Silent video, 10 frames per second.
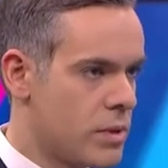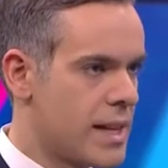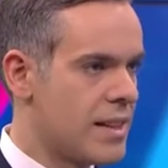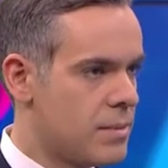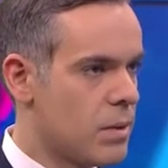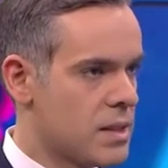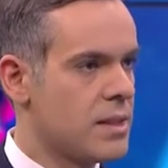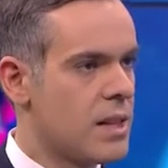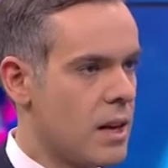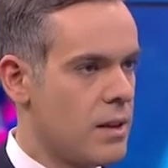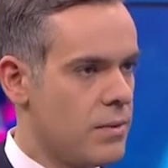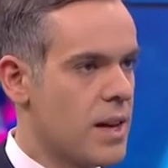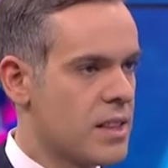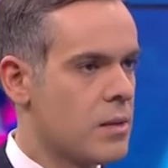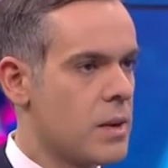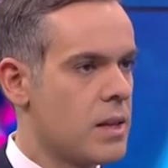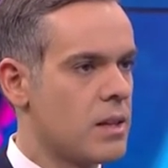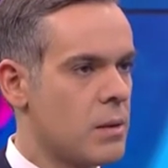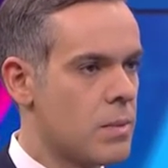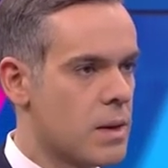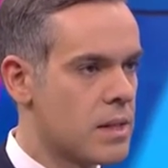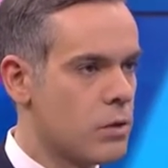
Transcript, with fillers: bu sent bazında fiyatlamayı da tabii baz